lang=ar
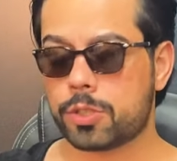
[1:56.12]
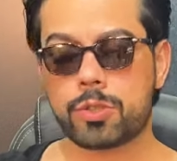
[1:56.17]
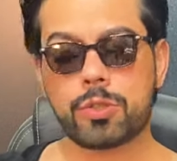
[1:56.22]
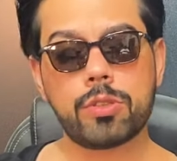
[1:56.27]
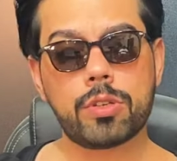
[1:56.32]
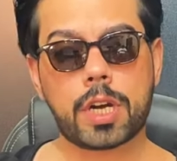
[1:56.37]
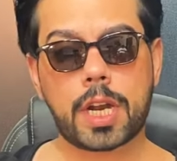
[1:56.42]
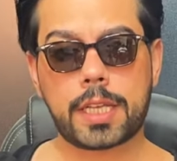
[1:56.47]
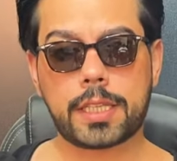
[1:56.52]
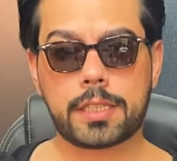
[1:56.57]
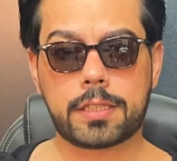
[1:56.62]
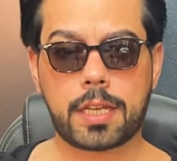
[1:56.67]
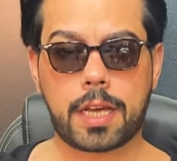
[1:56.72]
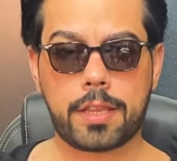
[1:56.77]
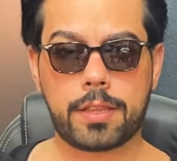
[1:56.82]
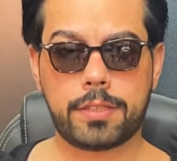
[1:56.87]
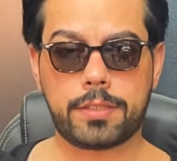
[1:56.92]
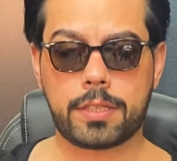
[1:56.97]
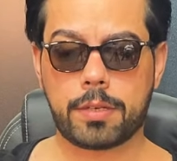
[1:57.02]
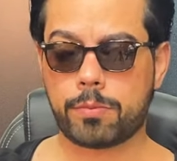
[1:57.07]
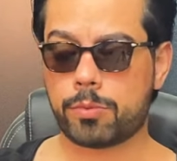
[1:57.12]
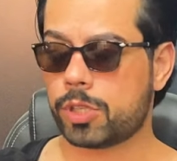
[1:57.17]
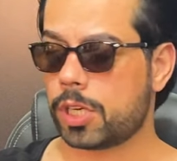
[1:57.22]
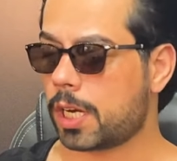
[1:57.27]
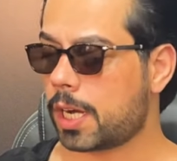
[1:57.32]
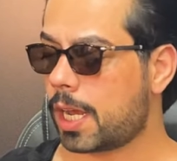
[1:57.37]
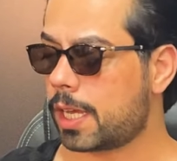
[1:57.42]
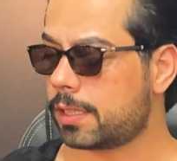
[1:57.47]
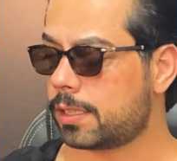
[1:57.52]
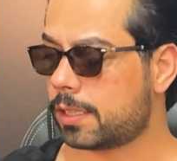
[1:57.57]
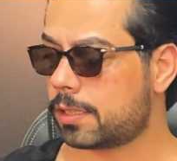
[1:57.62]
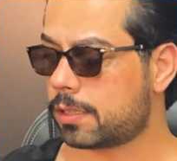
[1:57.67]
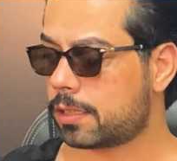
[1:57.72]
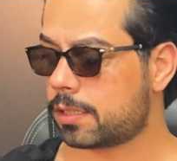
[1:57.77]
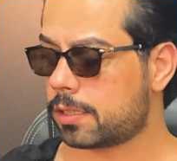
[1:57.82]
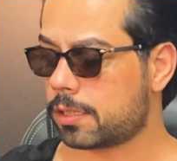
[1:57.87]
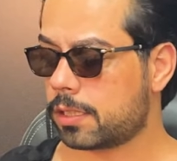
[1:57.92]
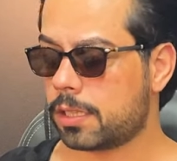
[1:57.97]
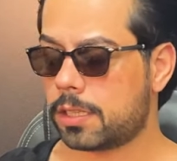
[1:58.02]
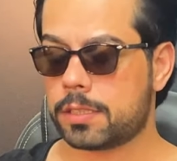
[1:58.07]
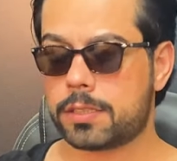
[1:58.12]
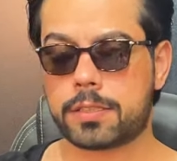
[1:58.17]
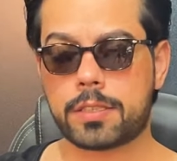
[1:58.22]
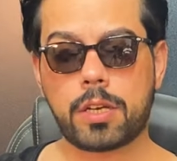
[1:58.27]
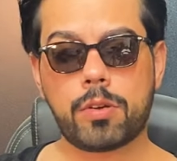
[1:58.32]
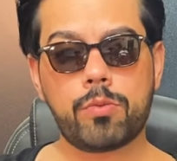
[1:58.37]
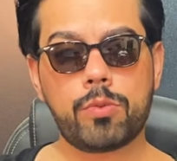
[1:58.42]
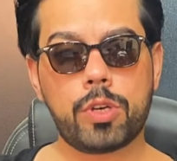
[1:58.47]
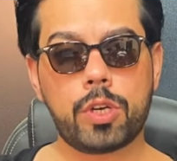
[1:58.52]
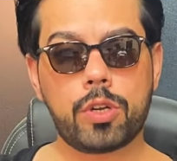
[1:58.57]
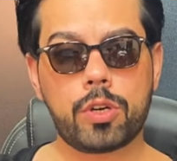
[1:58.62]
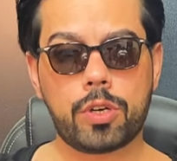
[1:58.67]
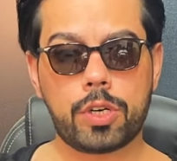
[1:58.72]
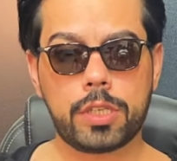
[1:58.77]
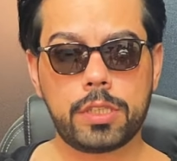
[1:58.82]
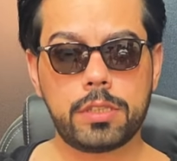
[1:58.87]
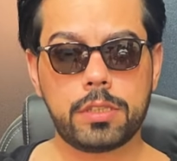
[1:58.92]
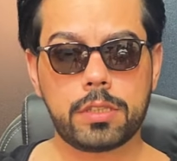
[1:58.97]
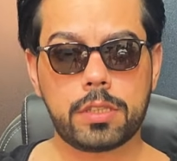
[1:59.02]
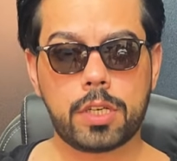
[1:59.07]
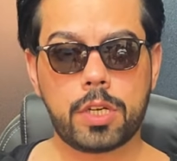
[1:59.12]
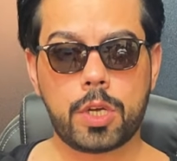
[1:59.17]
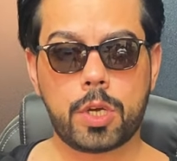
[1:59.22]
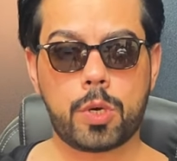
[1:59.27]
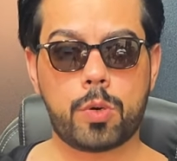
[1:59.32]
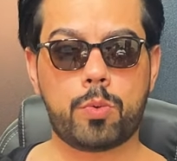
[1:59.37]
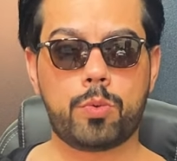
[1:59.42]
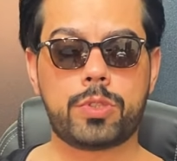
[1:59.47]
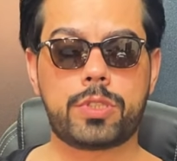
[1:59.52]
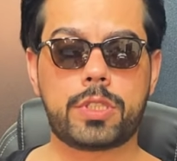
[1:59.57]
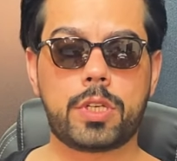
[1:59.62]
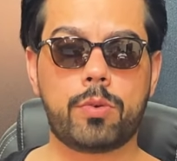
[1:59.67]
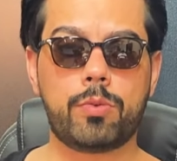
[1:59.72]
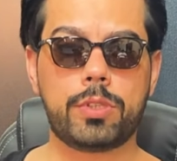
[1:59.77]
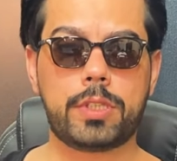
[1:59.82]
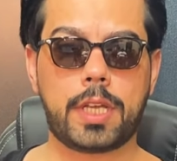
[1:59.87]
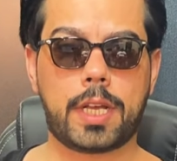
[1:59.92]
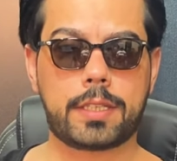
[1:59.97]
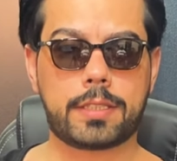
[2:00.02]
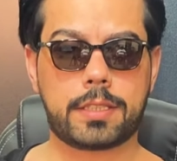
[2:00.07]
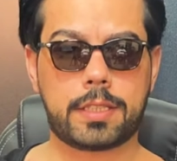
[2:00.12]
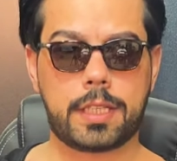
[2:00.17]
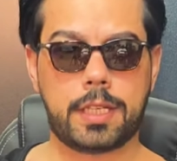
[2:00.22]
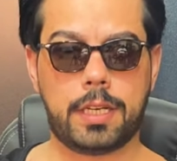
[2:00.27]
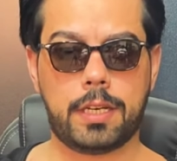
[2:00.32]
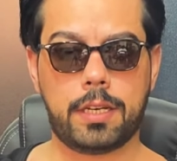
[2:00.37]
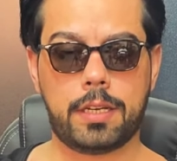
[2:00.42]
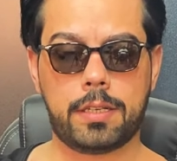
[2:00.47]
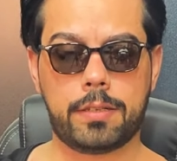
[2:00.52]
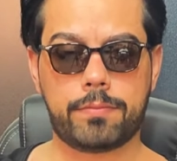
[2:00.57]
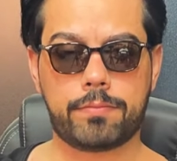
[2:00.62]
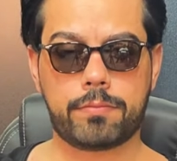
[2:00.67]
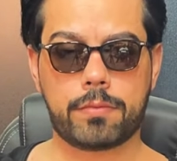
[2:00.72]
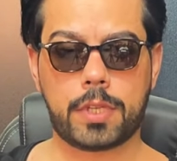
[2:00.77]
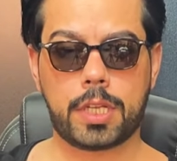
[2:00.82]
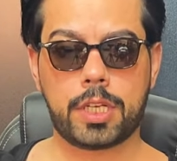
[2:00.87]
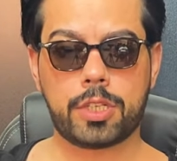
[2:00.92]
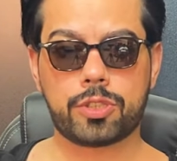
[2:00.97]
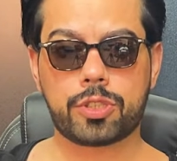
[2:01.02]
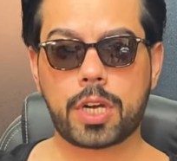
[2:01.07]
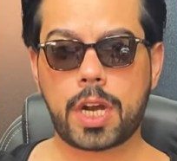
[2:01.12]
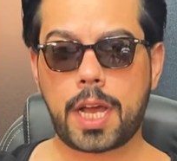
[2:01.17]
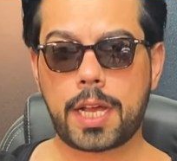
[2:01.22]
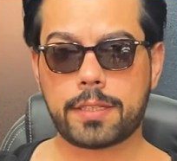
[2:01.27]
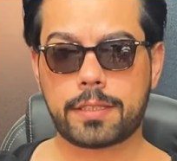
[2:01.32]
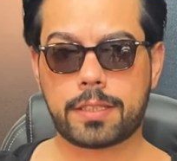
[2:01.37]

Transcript: شنو رادت هذه الزبونه رادت تسوي لون وتسوي تخصيل ايش راح